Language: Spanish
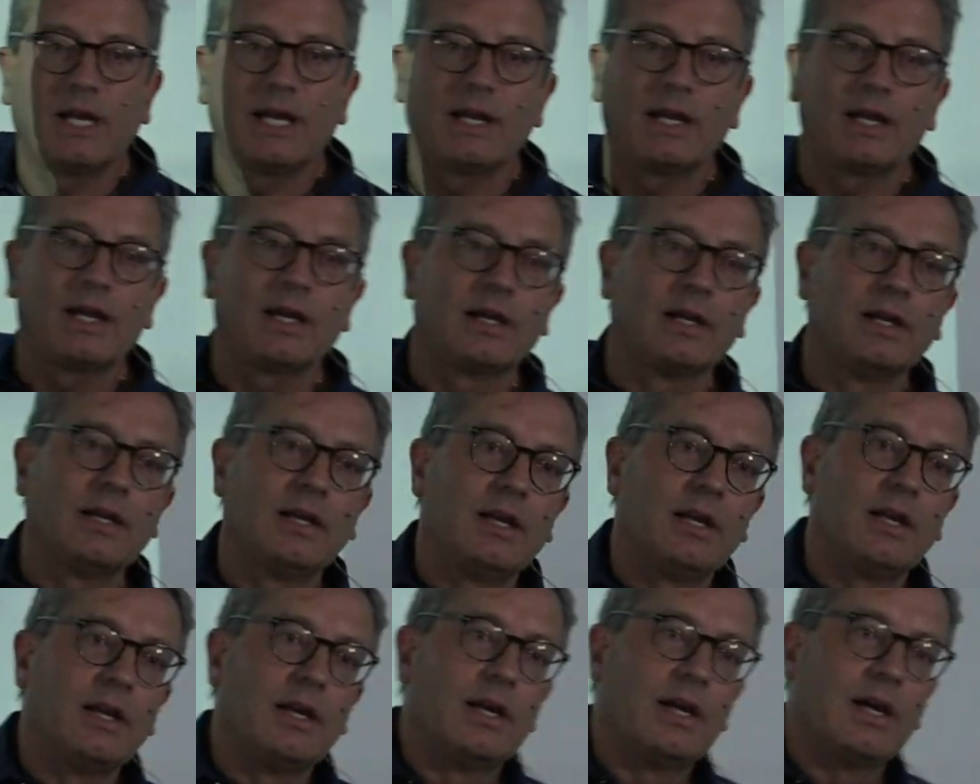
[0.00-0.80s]
va
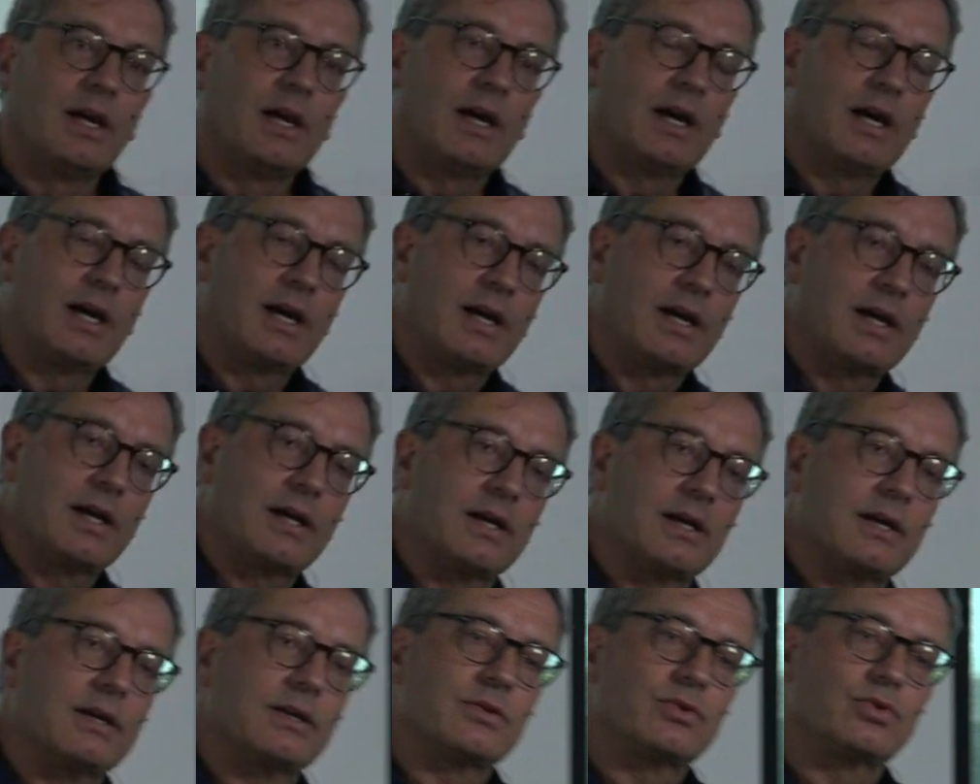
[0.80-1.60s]

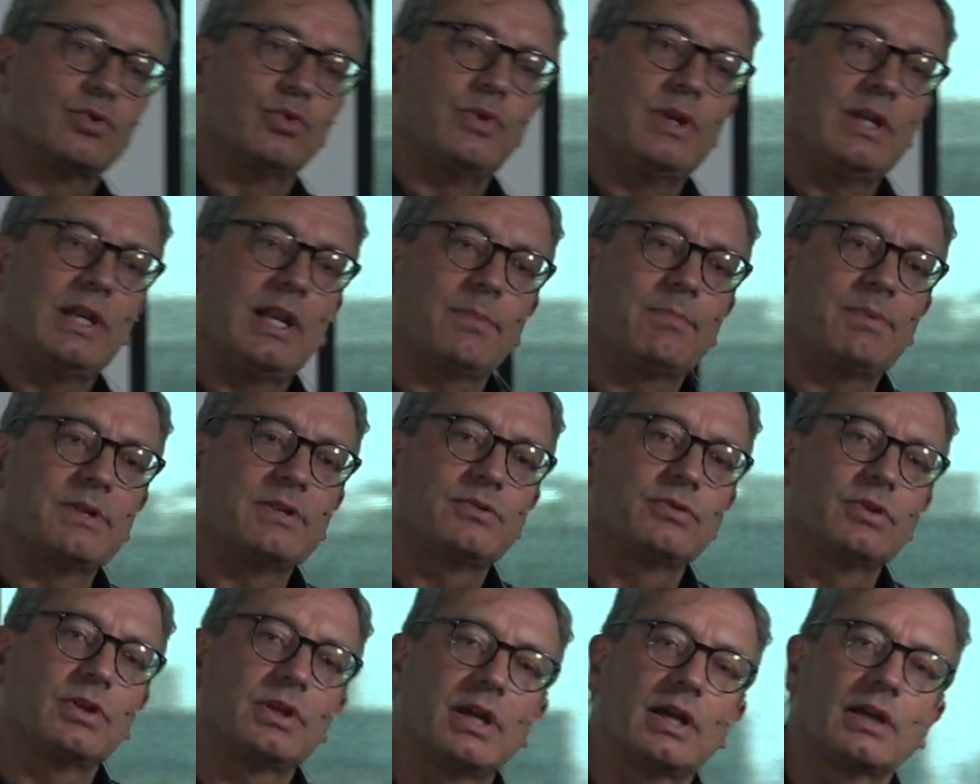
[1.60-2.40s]
a subir las
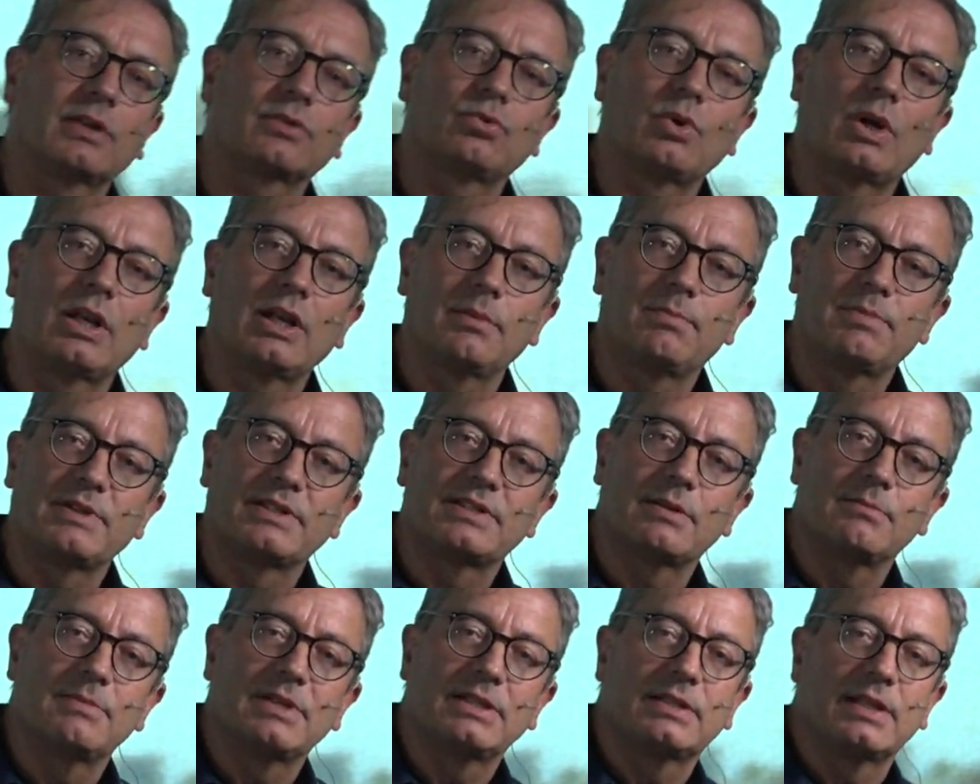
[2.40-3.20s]
pensiones actuales,
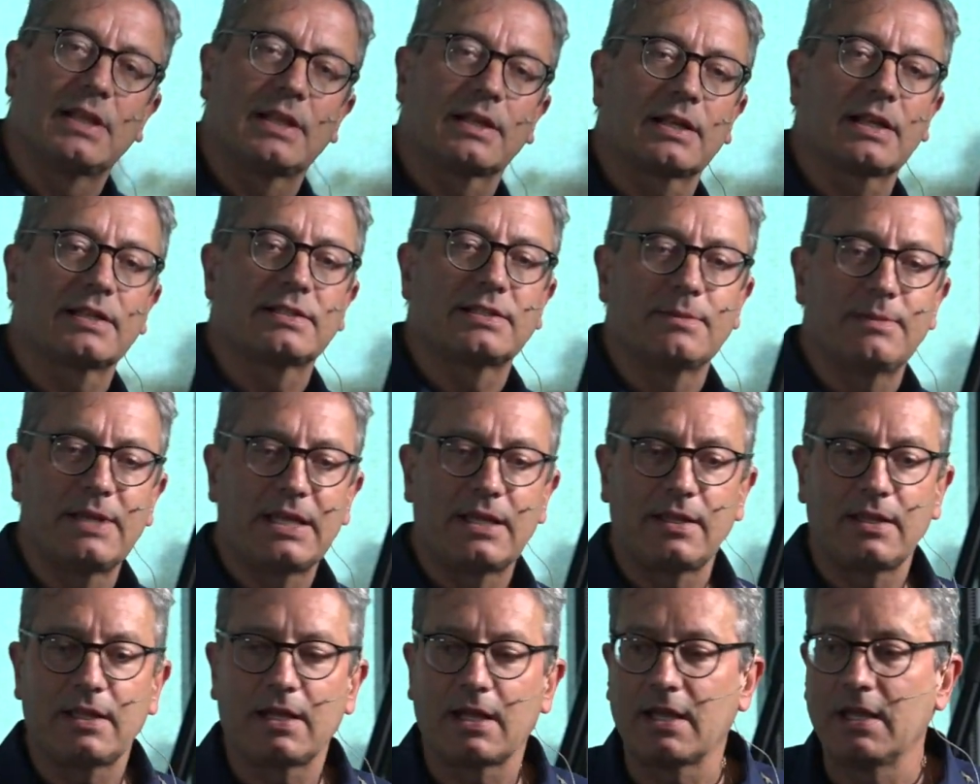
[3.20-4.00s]
especialmente de la clase
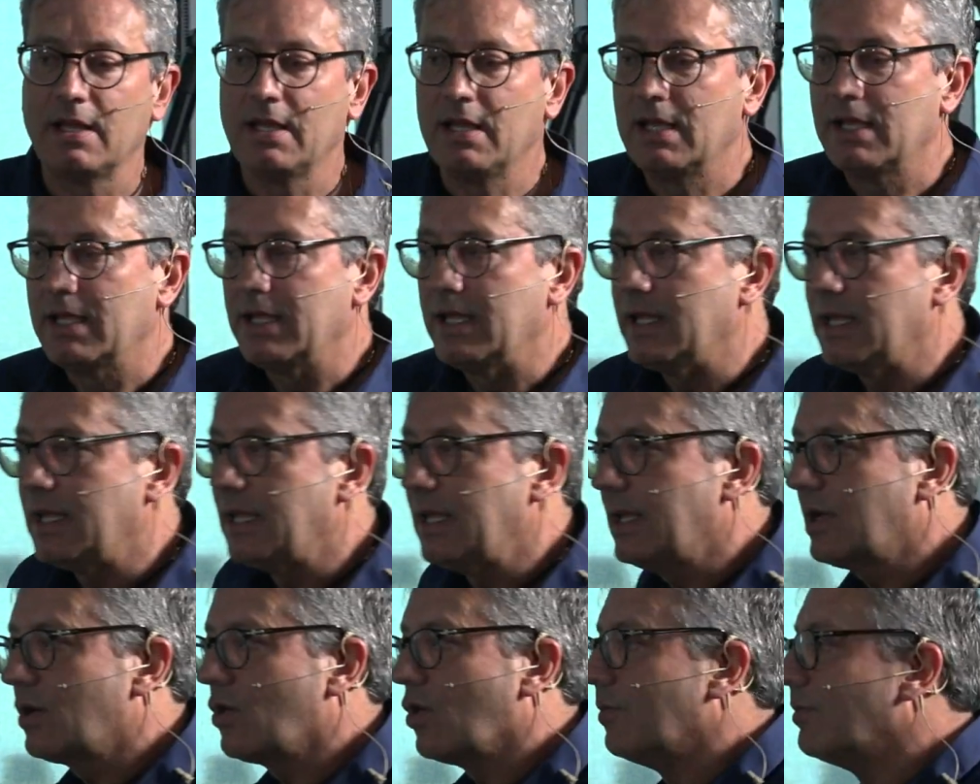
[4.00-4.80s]
media?
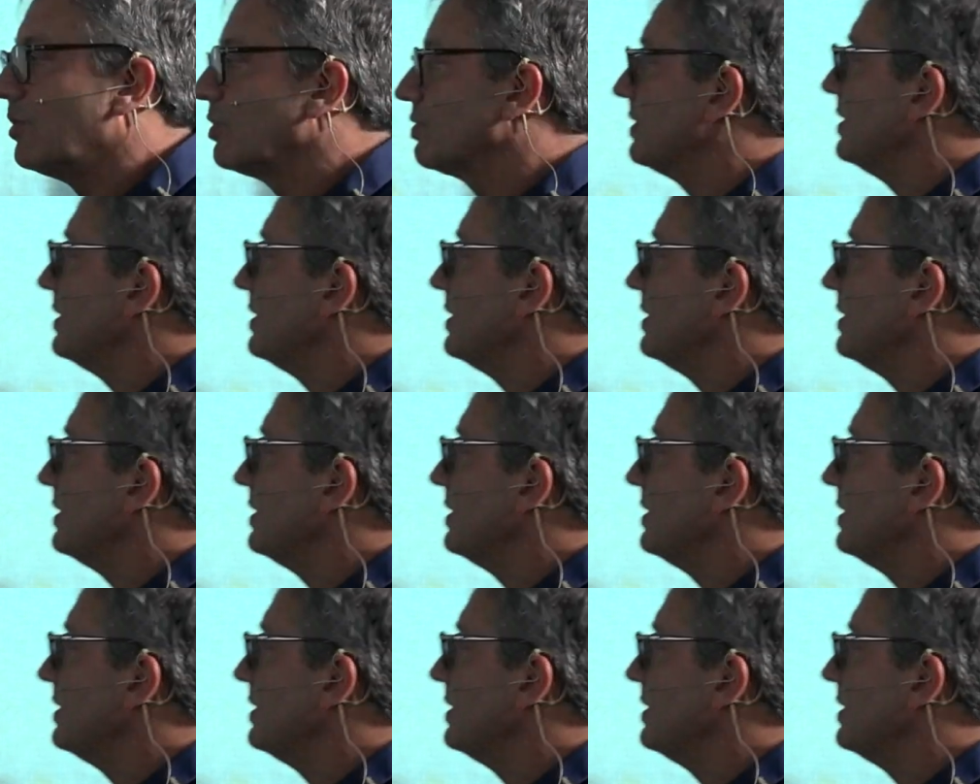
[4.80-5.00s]
¿Y cómo